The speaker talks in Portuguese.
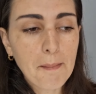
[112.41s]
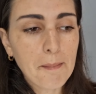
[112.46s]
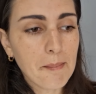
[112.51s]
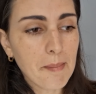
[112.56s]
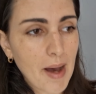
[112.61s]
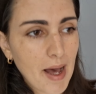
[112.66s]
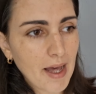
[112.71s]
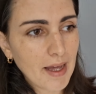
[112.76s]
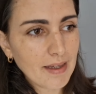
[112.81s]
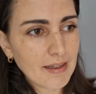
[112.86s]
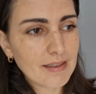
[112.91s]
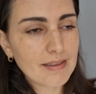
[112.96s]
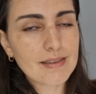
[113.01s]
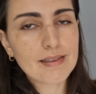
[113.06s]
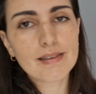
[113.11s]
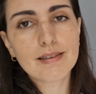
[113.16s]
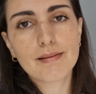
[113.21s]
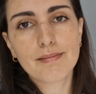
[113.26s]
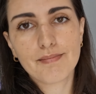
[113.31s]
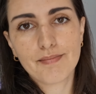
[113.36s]
mas
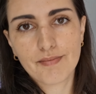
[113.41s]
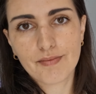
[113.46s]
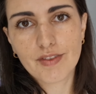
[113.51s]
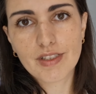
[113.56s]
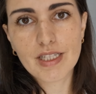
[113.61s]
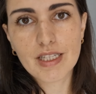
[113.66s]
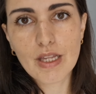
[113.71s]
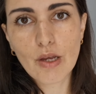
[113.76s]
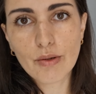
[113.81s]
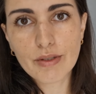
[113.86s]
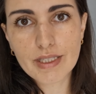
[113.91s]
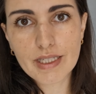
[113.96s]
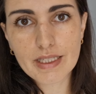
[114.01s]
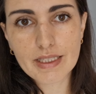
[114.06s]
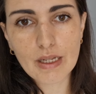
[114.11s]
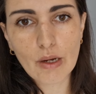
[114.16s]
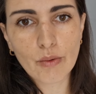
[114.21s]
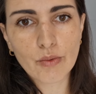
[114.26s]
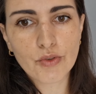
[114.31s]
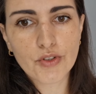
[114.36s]
se Deus
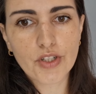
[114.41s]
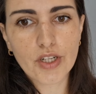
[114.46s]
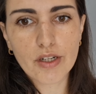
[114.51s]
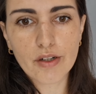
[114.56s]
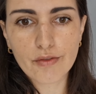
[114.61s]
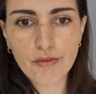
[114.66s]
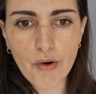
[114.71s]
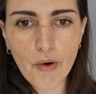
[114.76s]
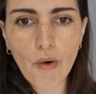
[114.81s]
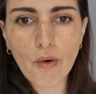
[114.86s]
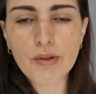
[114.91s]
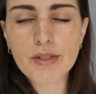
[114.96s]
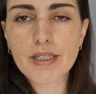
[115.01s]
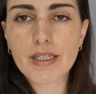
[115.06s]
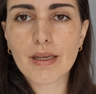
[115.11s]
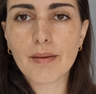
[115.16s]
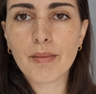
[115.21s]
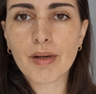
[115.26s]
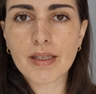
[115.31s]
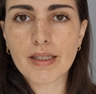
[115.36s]
quiser, um dia eu vou
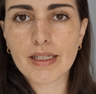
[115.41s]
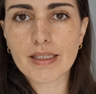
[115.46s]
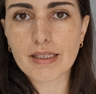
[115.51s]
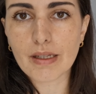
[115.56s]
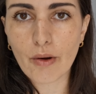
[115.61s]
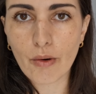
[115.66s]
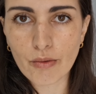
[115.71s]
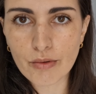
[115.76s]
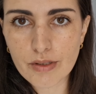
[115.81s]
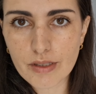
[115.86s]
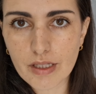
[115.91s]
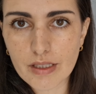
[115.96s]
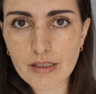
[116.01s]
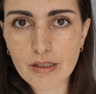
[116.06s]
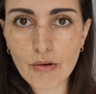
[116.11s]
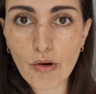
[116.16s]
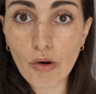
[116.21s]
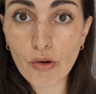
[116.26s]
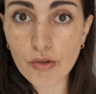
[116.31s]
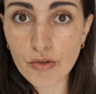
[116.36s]
conseguir manter essa
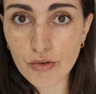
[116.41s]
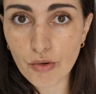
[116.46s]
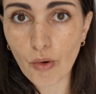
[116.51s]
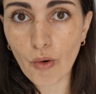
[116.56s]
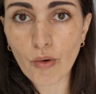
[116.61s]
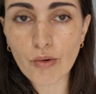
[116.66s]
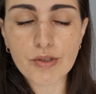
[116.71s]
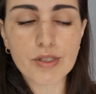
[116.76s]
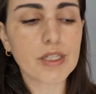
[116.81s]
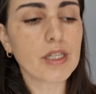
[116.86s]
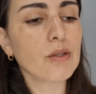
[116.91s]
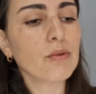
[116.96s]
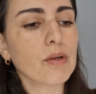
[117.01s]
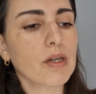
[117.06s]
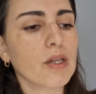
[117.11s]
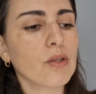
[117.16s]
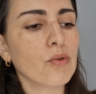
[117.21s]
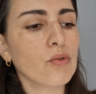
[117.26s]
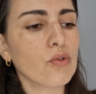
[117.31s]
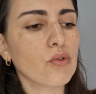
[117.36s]
constância igual eu estou conseguindo
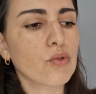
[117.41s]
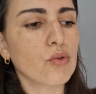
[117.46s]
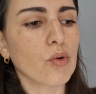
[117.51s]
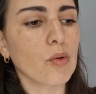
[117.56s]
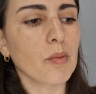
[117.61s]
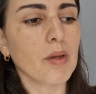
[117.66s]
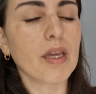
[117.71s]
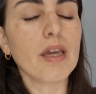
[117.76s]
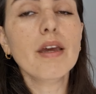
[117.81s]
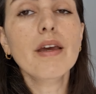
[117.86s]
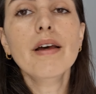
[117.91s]
aqui no YouTube.